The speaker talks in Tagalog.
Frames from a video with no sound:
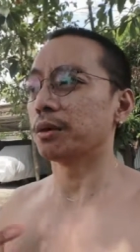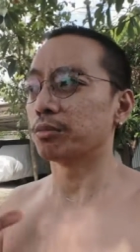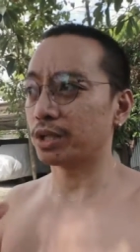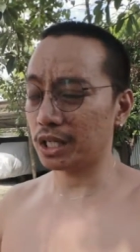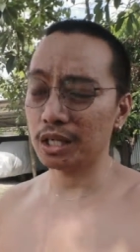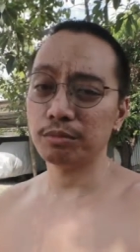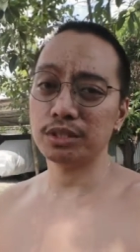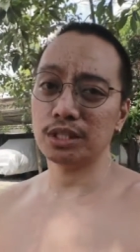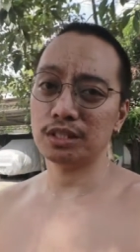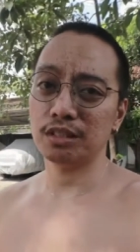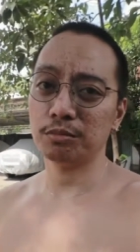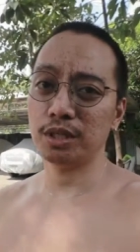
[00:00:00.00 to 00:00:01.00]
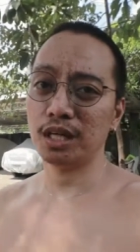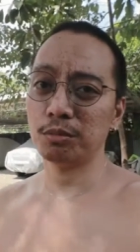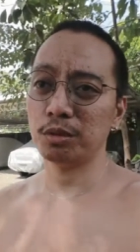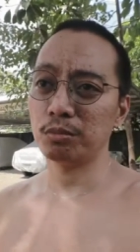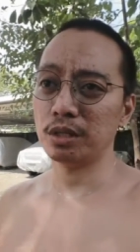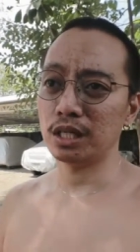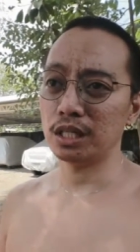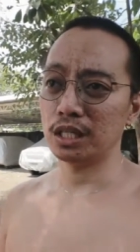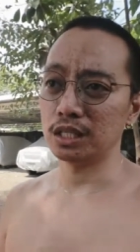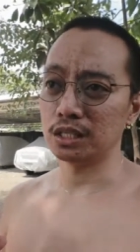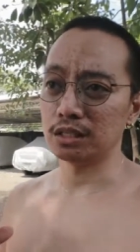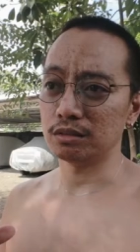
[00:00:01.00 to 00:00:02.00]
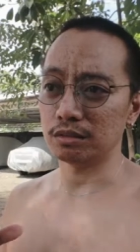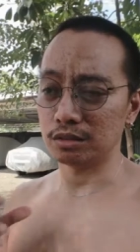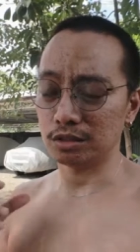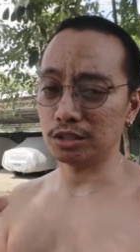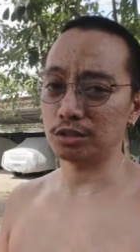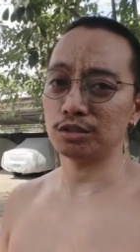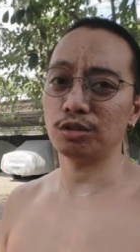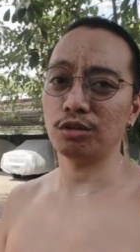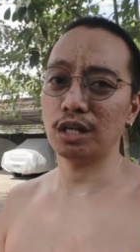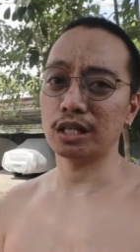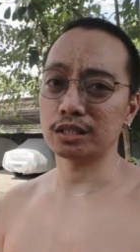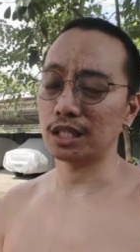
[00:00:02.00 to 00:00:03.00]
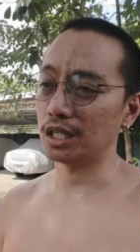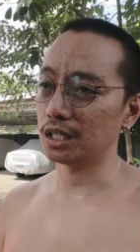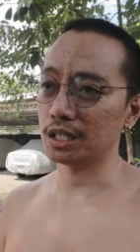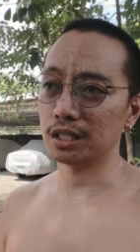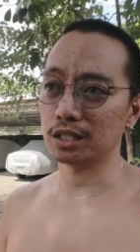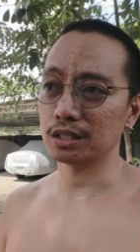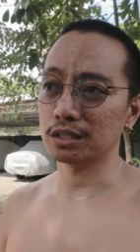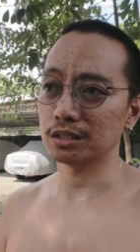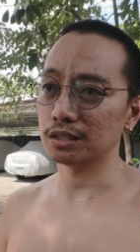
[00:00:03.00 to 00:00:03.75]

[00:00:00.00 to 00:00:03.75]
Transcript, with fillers: Marami sa ating mga kababayan, sa totoo lang talagang